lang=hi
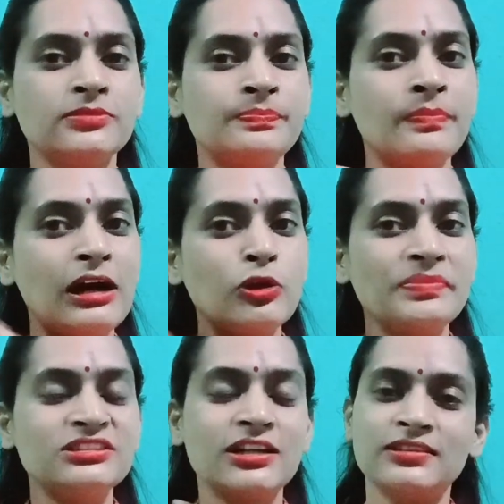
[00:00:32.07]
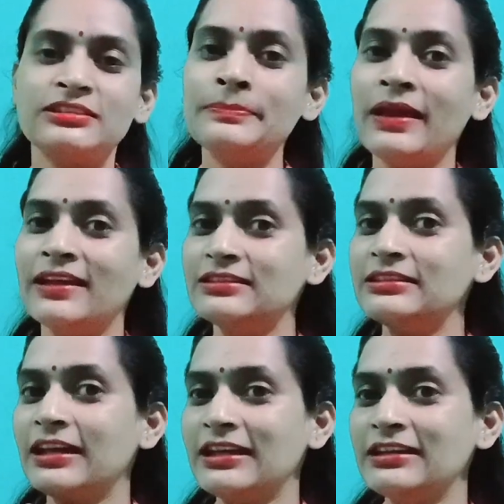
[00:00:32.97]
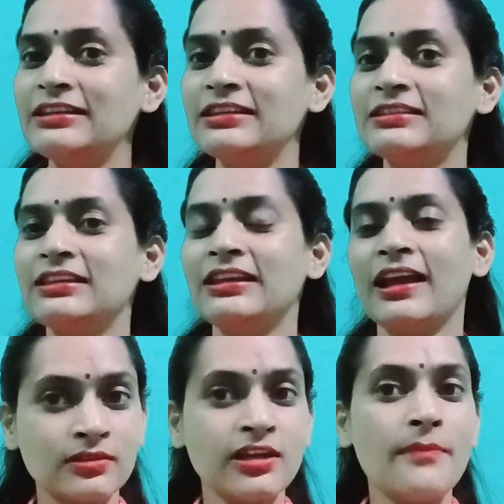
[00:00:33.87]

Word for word: बालों पे ज़्यादा दिन मेहंदी नहीं दिखती है या